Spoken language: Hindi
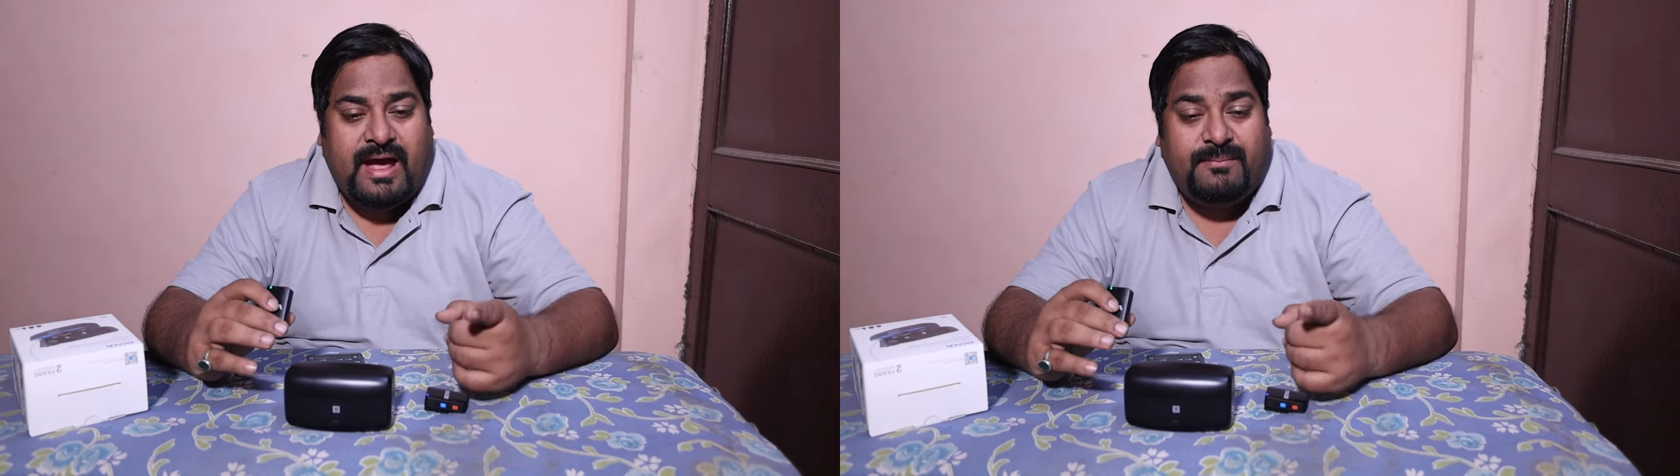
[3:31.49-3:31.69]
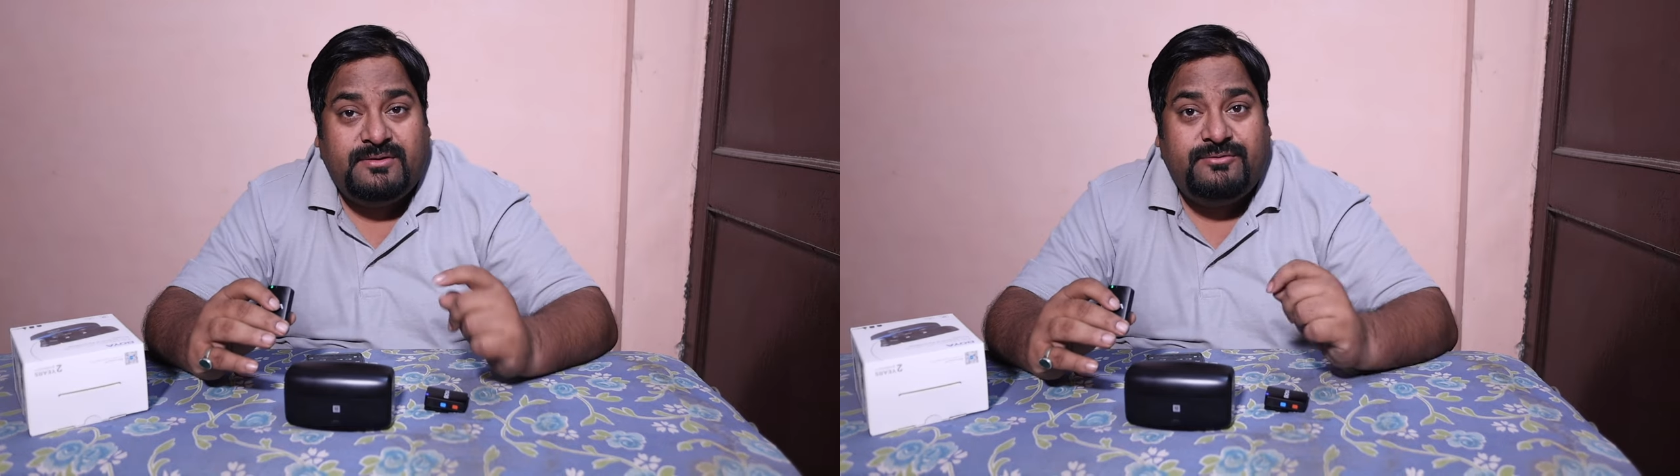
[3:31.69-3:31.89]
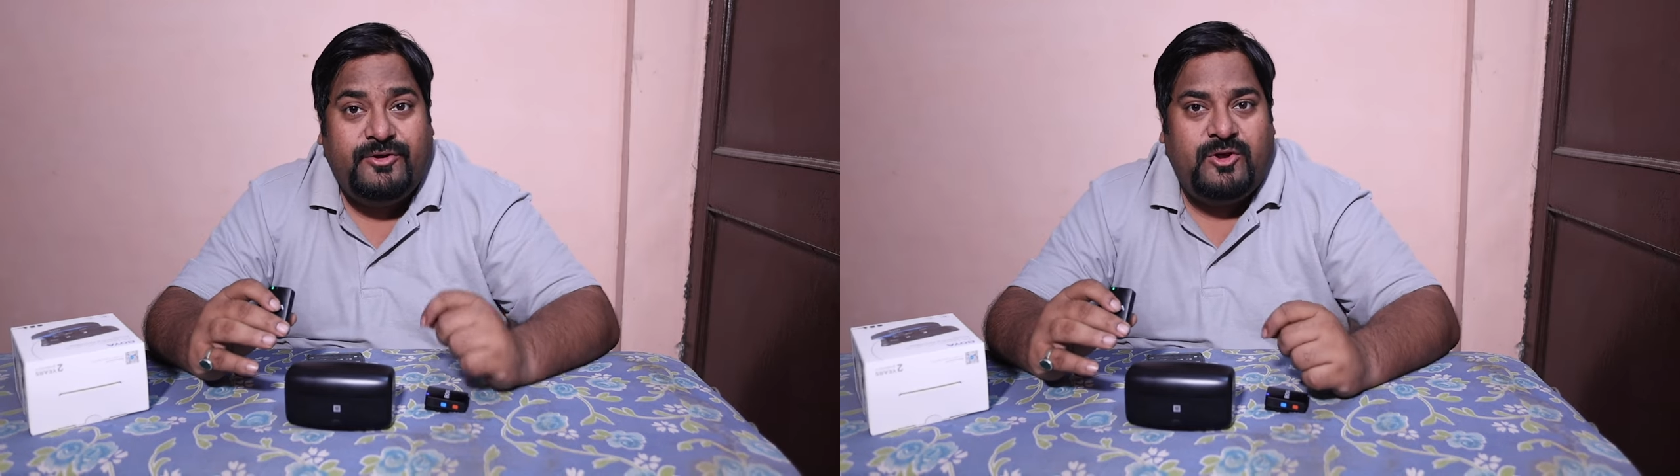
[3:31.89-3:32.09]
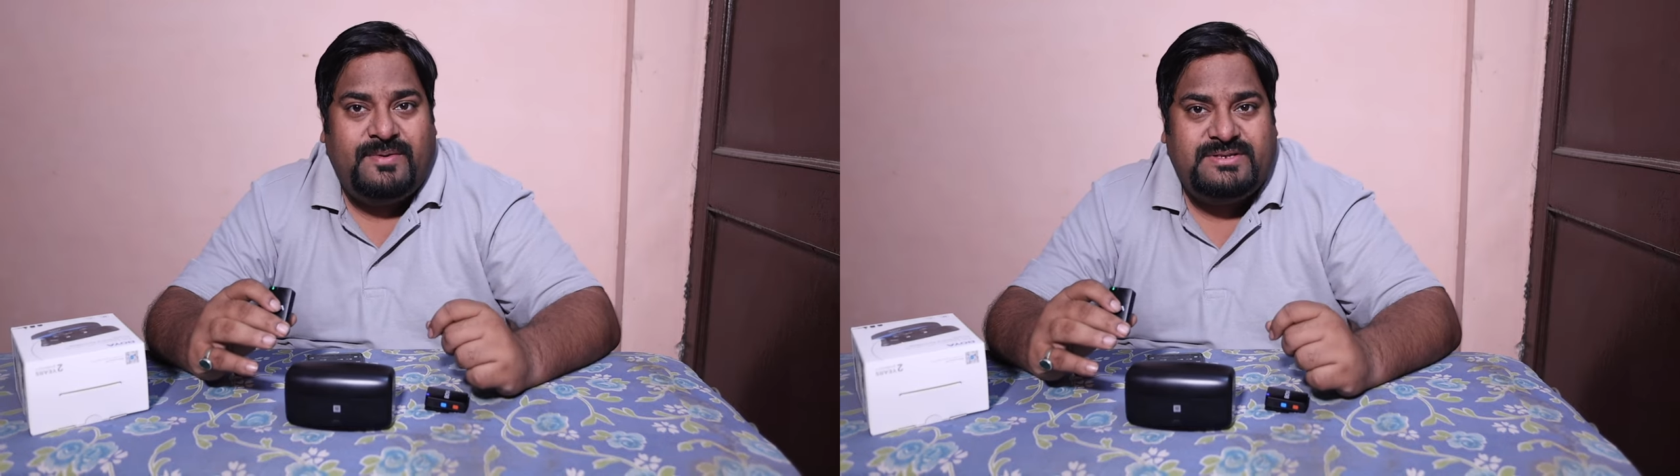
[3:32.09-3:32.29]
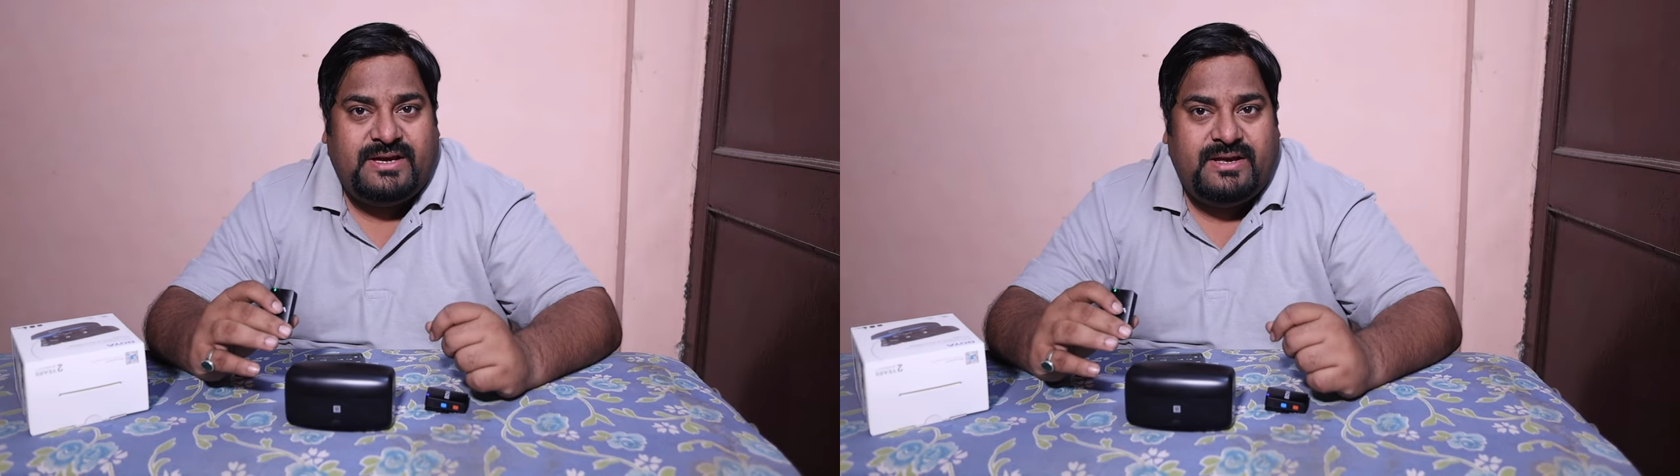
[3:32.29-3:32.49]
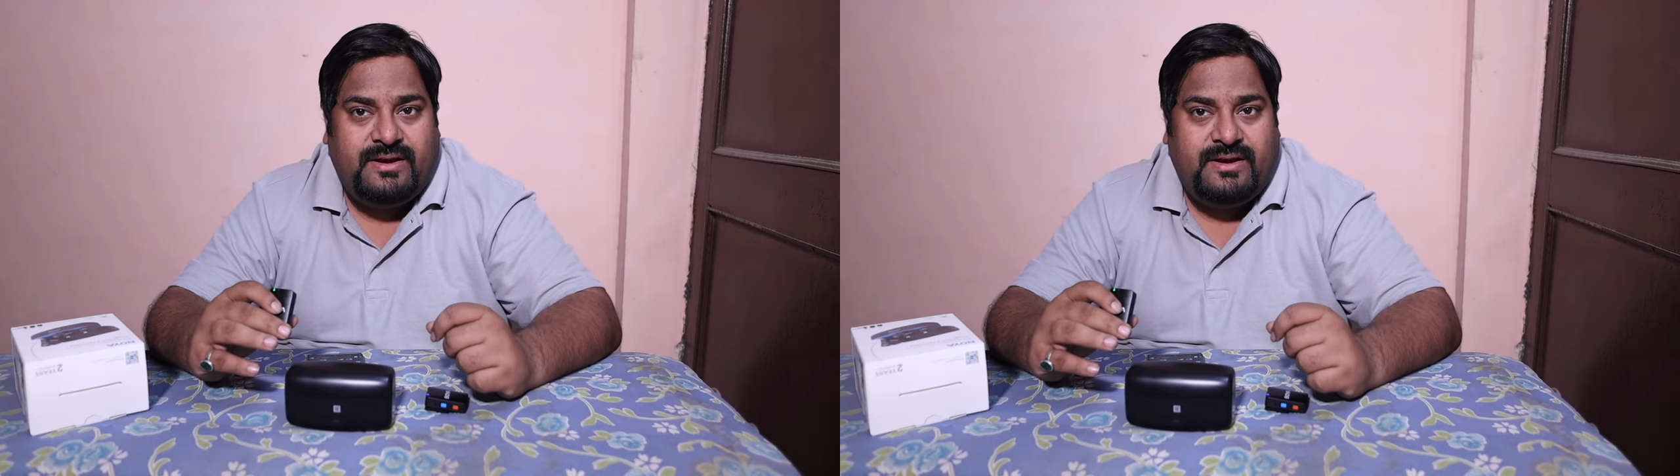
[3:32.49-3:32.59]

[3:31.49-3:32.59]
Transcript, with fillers: आप इस वीडियो में चेक